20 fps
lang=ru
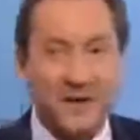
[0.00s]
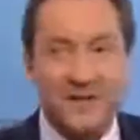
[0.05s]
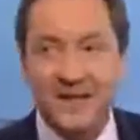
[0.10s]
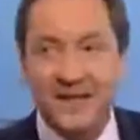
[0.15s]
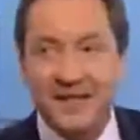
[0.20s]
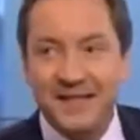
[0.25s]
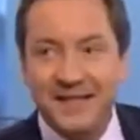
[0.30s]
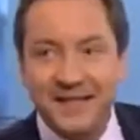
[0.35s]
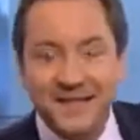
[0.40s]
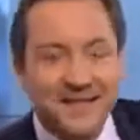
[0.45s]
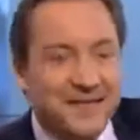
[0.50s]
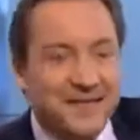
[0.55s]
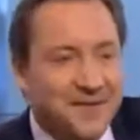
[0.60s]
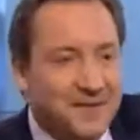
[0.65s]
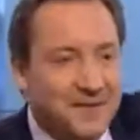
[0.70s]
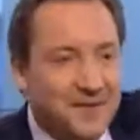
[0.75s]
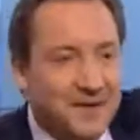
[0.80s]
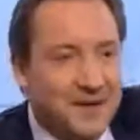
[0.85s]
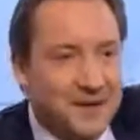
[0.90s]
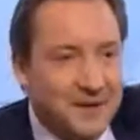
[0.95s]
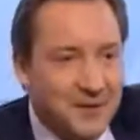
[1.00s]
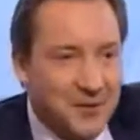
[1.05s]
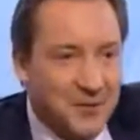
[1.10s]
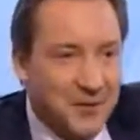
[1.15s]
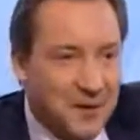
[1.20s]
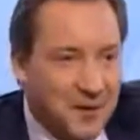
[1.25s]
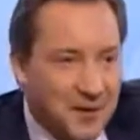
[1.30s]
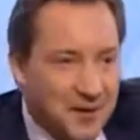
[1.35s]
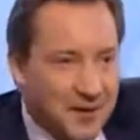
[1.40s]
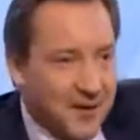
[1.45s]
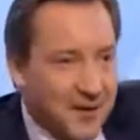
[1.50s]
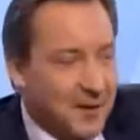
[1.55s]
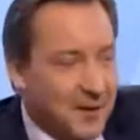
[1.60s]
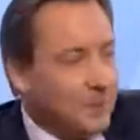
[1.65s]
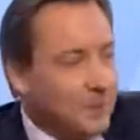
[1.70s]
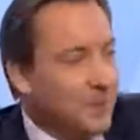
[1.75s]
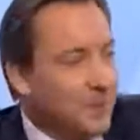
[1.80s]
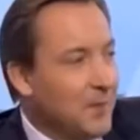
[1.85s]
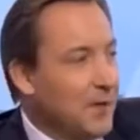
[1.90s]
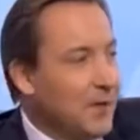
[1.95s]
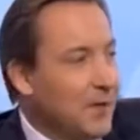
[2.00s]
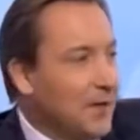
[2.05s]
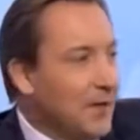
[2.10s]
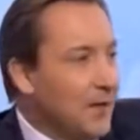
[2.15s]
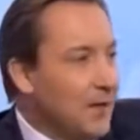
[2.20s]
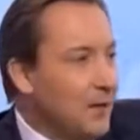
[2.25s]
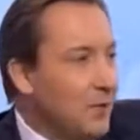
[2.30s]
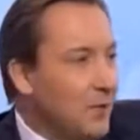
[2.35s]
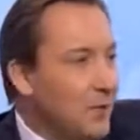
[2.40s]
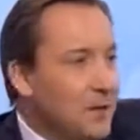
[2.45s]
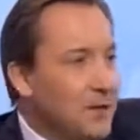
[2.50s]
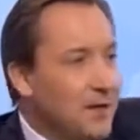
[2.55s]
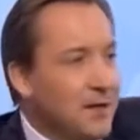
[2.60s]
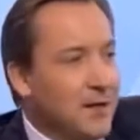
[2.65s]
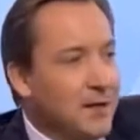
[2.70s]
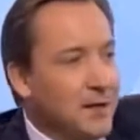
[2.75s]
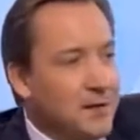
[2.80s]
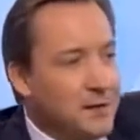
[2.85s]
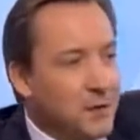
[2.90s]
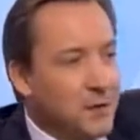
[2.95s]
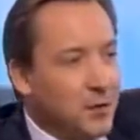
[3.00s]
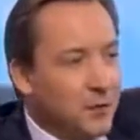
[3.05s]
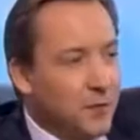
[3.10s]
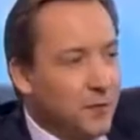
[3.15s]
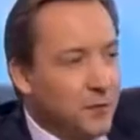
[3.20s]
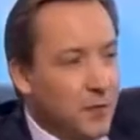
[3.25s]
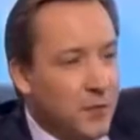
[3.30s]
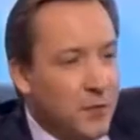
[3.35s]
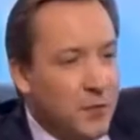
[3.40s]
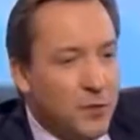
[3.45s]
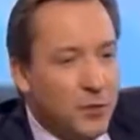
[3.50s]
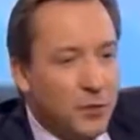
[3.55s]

Профессия сетевика, она уникальна. И уникальность ее в